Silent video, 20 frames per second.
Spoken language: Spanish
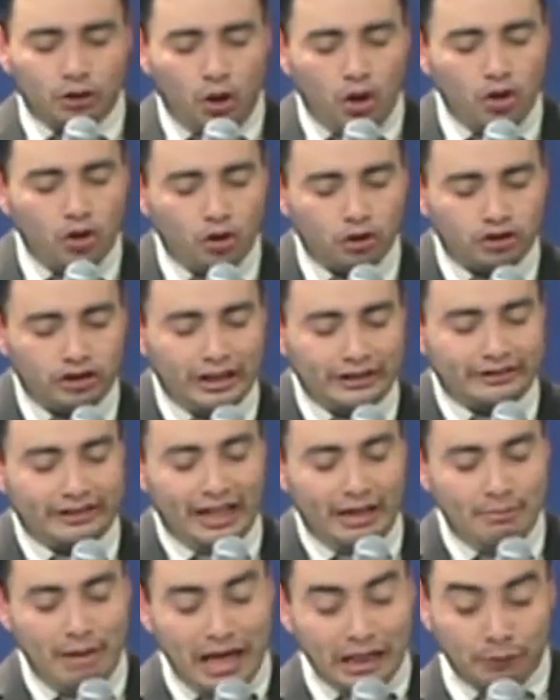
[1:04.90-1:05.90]
todos,
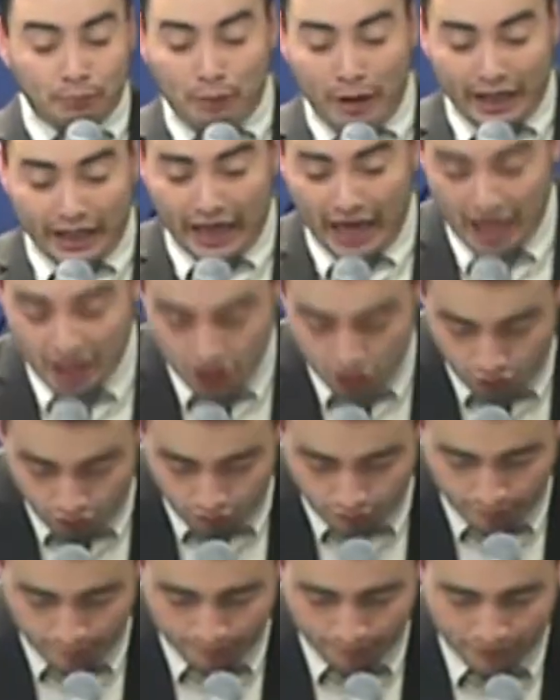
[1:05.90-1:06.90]
desde el más
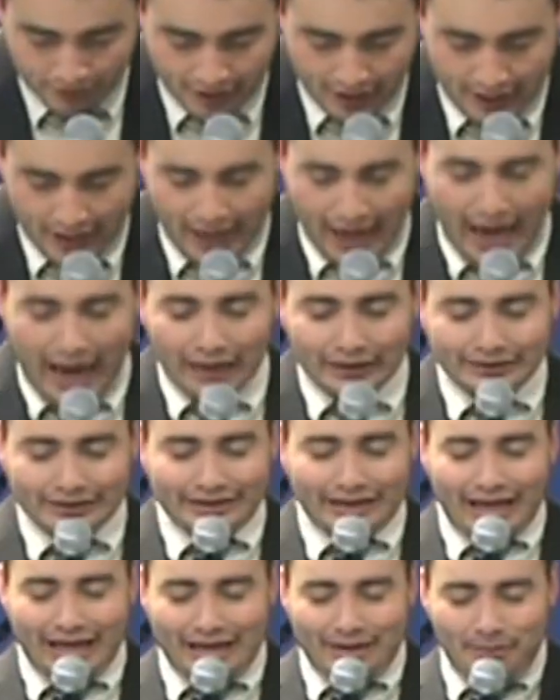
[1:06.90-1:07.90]
pequeño
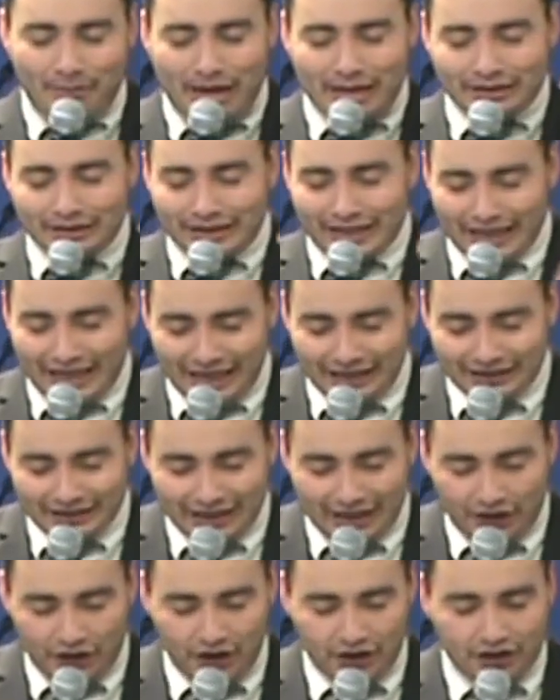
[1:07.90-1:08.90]
hasta el más
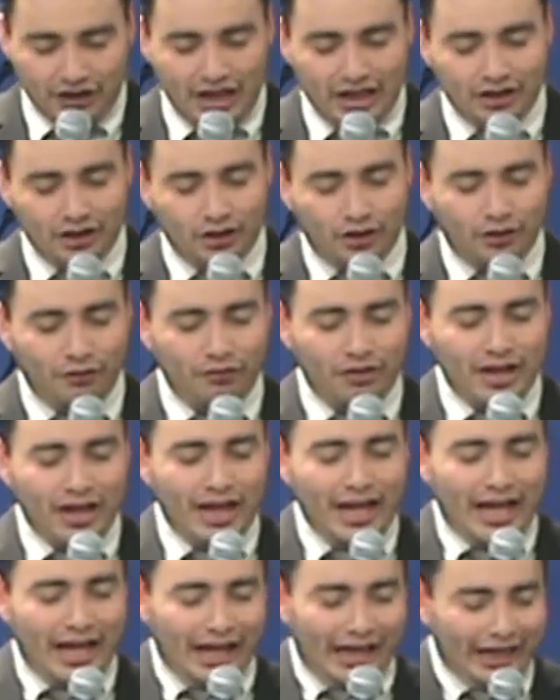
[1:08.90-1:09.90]
grande, diciendo,
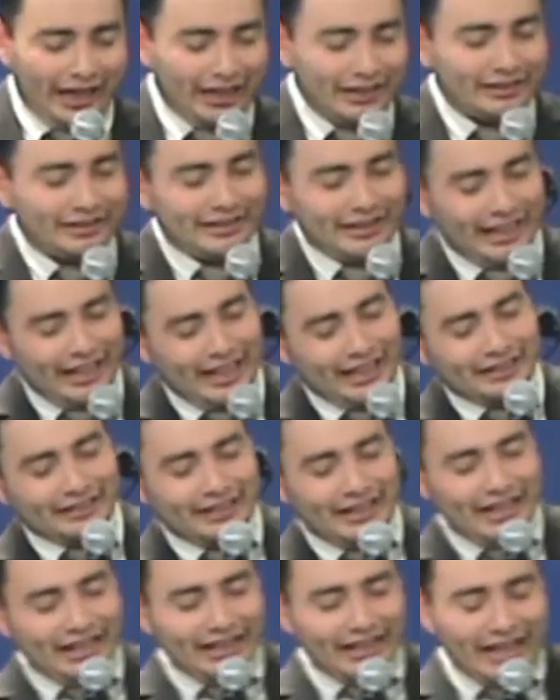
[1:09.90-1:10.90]
este
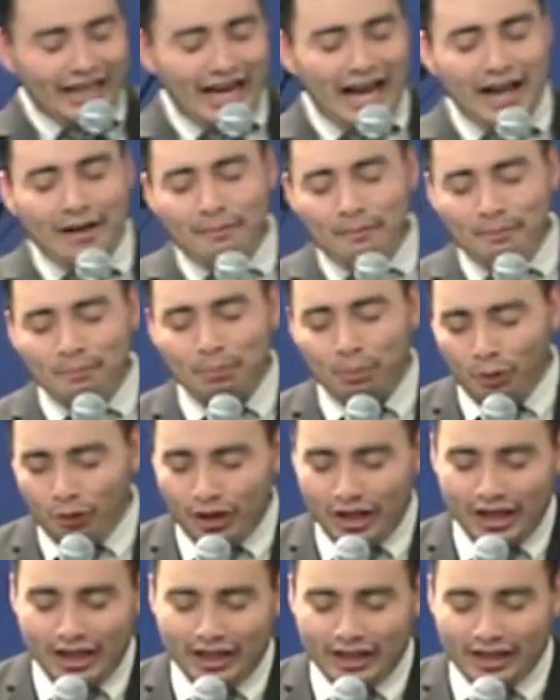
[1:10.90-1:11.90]
es el gran
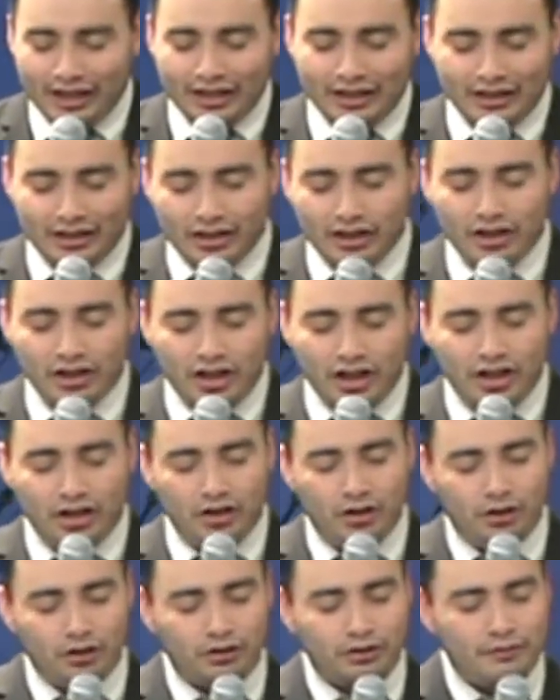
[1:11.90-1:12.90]
poder de
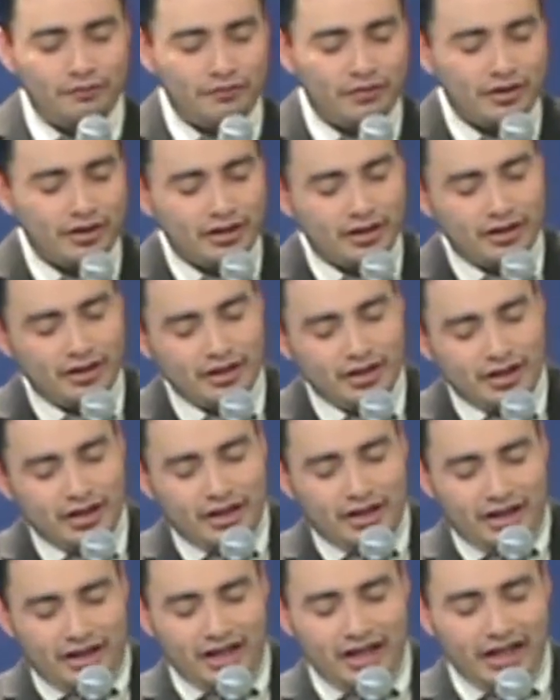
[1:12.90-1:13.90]
Dios.
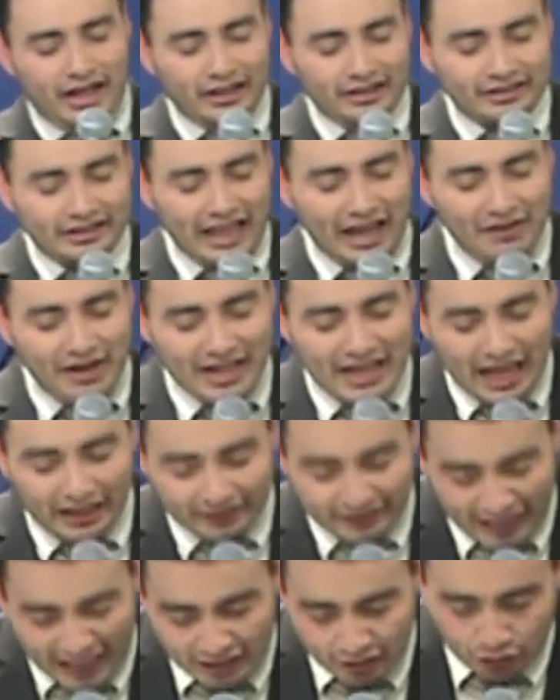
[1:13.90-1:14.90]
Y le estaban
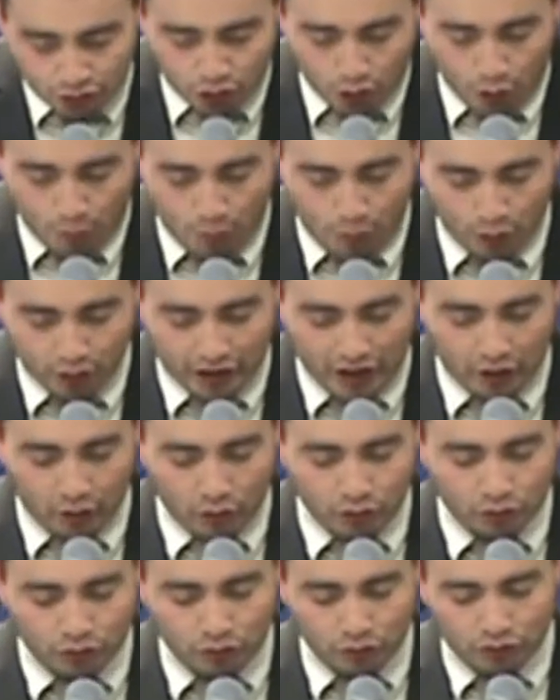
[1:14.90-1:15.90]
atentos porque
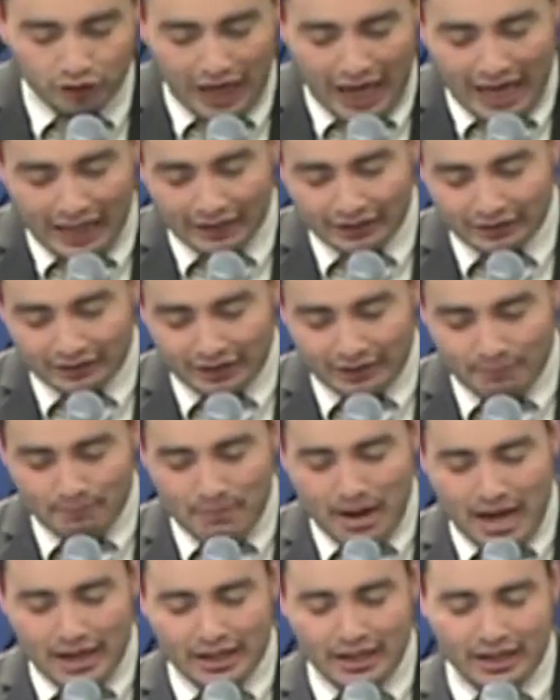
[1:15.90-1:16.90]
con sus artes
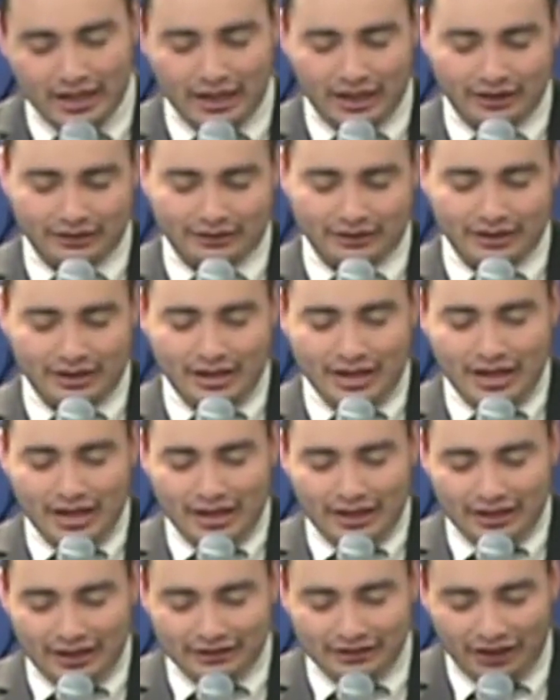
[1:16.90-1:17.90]
mágicas
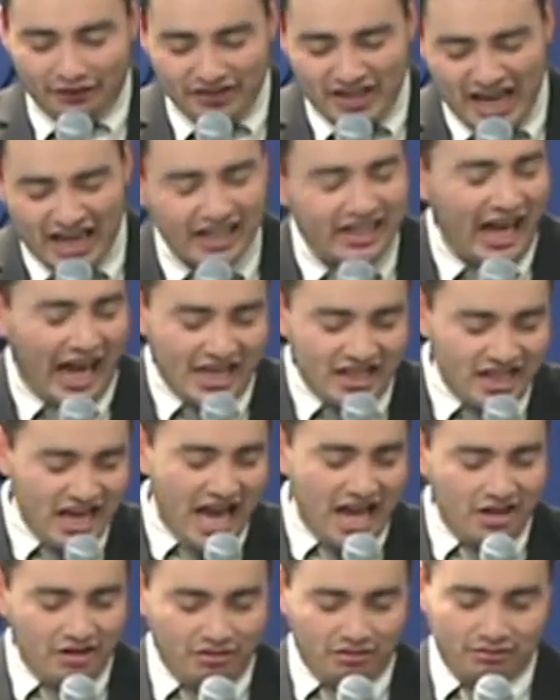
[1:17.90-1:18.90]
les había
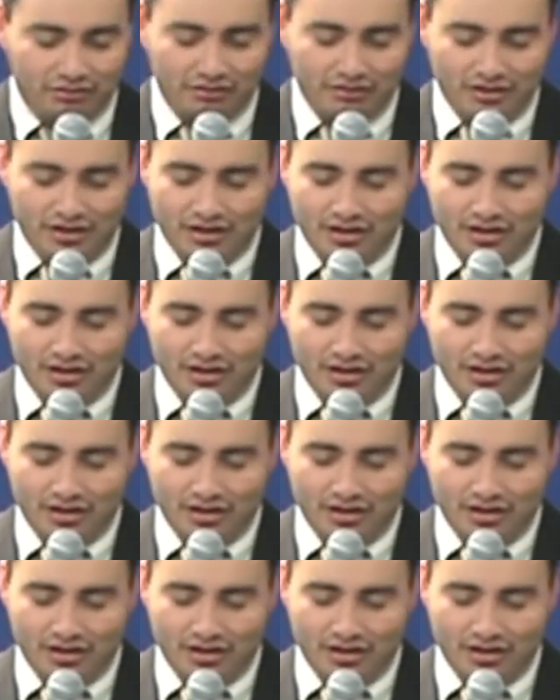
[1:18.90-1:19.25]
engañado